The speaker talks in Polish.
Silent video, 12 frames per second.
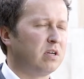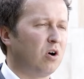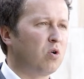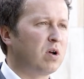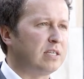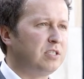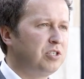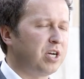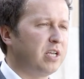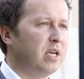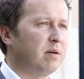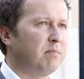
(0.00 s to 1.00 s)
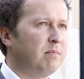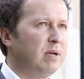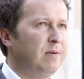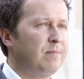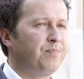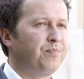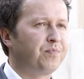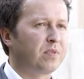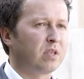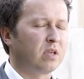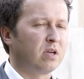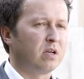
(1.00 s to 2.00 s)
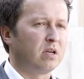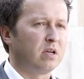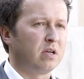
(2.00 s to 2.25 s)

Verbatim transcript: ograniczeniem mm,